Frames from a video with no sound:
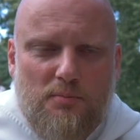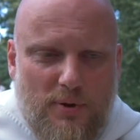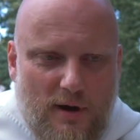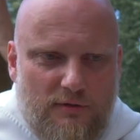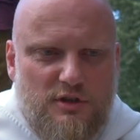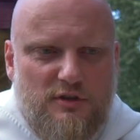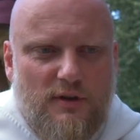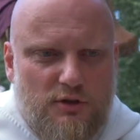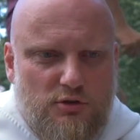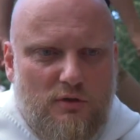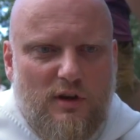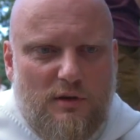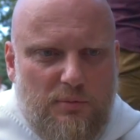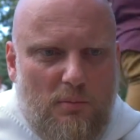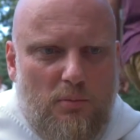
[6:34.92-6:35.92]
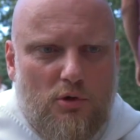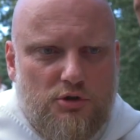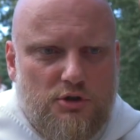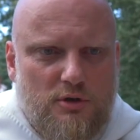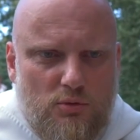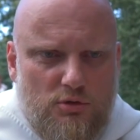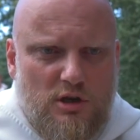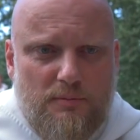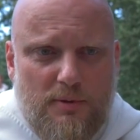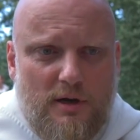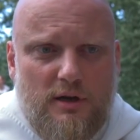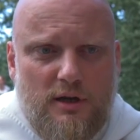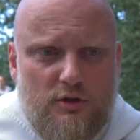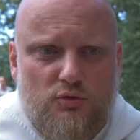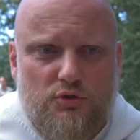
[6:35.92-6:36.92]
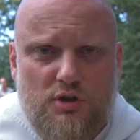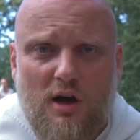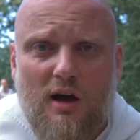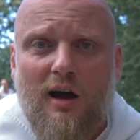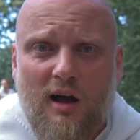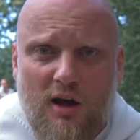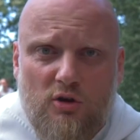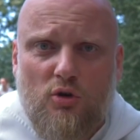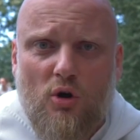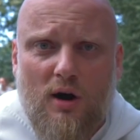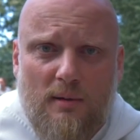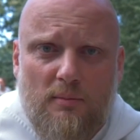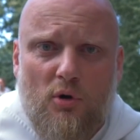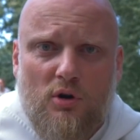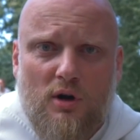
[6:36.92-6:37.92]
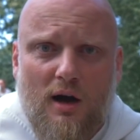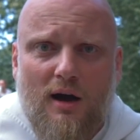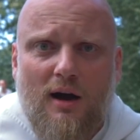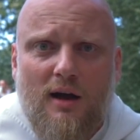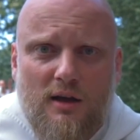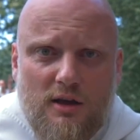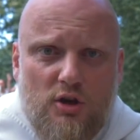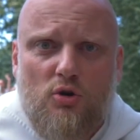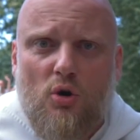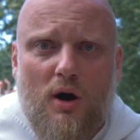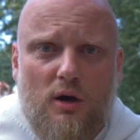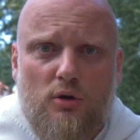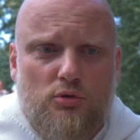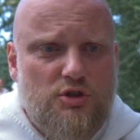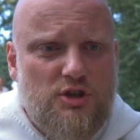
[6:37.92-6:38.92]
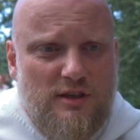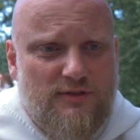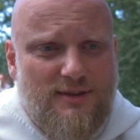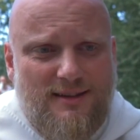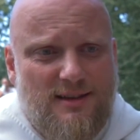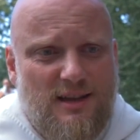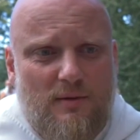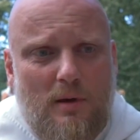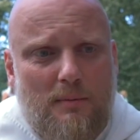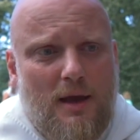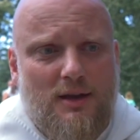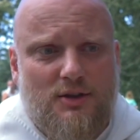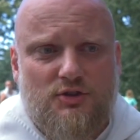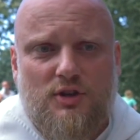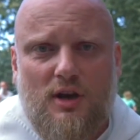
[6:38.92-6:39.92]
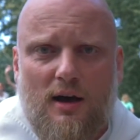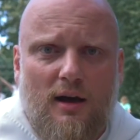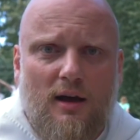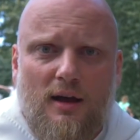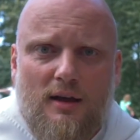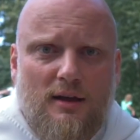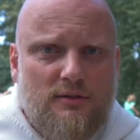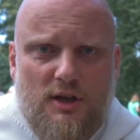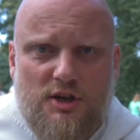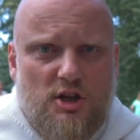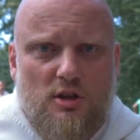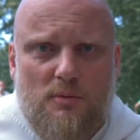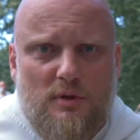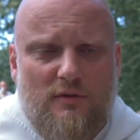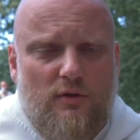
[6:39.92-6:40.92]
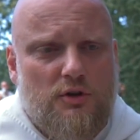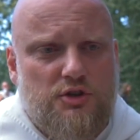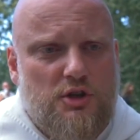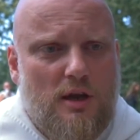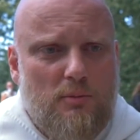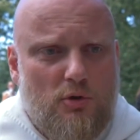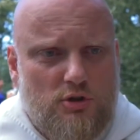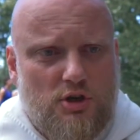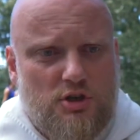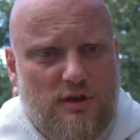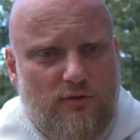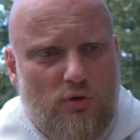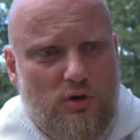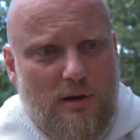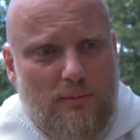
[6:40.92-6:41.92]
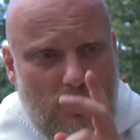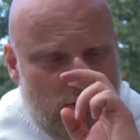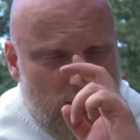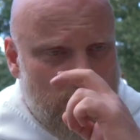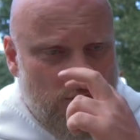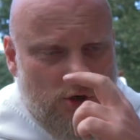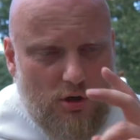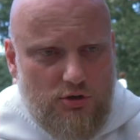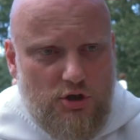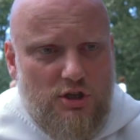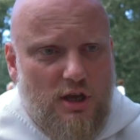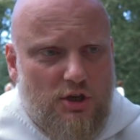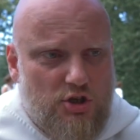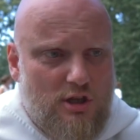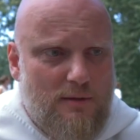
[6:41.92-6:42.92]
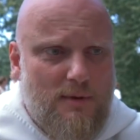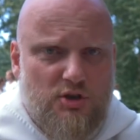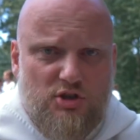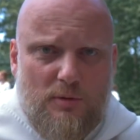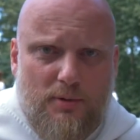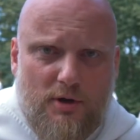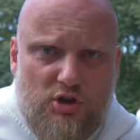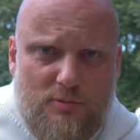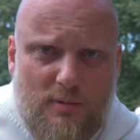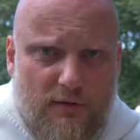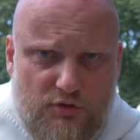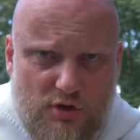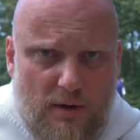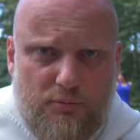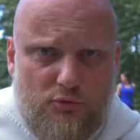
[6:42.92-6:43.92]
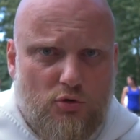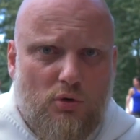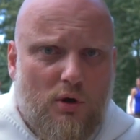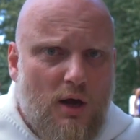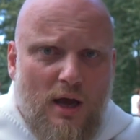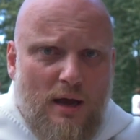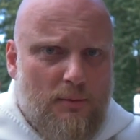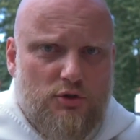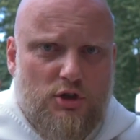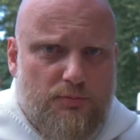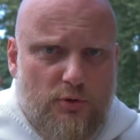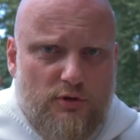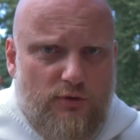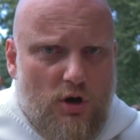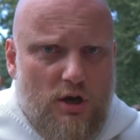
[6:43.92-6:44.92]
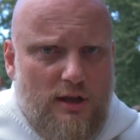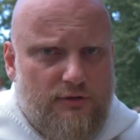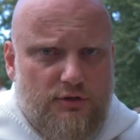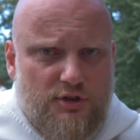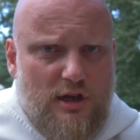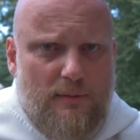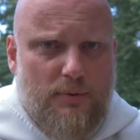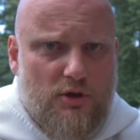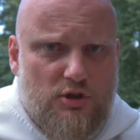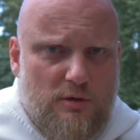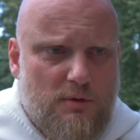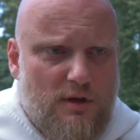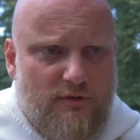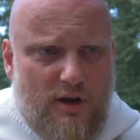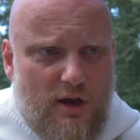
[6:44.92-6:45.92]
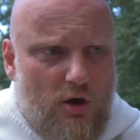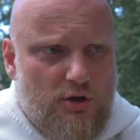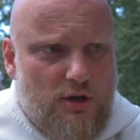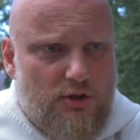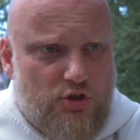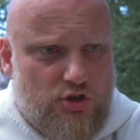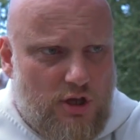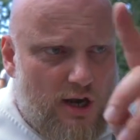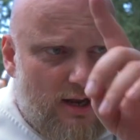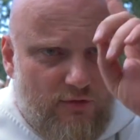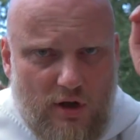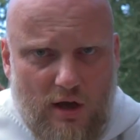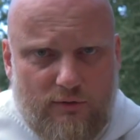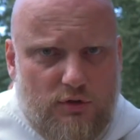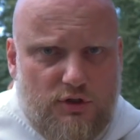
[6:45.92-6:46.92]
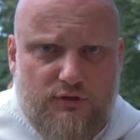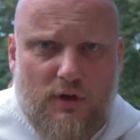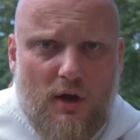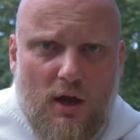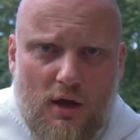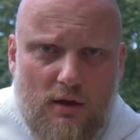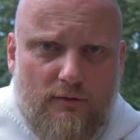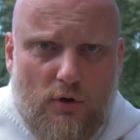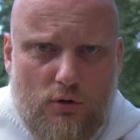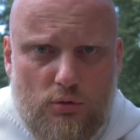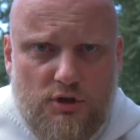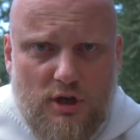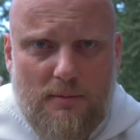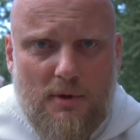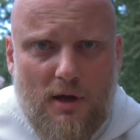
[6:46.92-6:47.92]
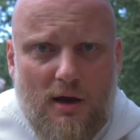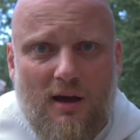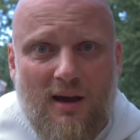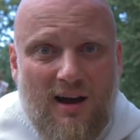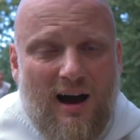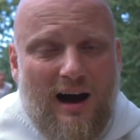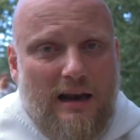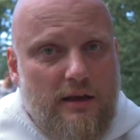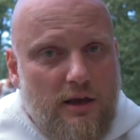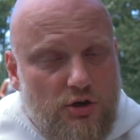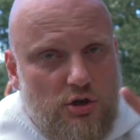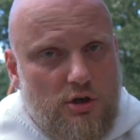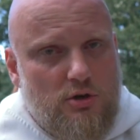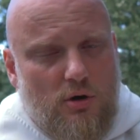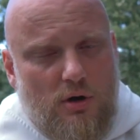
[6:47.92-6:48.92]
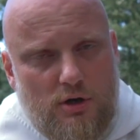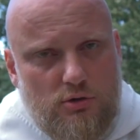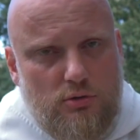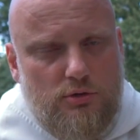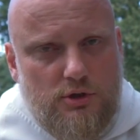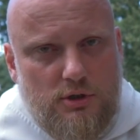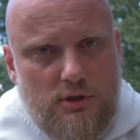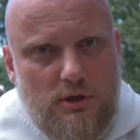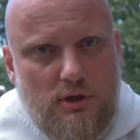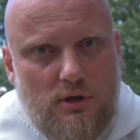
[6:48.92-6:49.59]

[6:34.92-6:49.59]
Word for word: Prawdziwie człowiek pobożny i uczeń Pana Jezusa kocha Boga i kocha ludzi i wtedy nie ma miejsca na żadną dewocję. I możesz się w ogóle modlić i chodzić na 17 pielgrzymek w sierpniu, możesz pójść w ogóle na wszystkie pielgrzymki w rejonie czterech województw wokół Ciebie, ale jeżeli kochasz ludzi,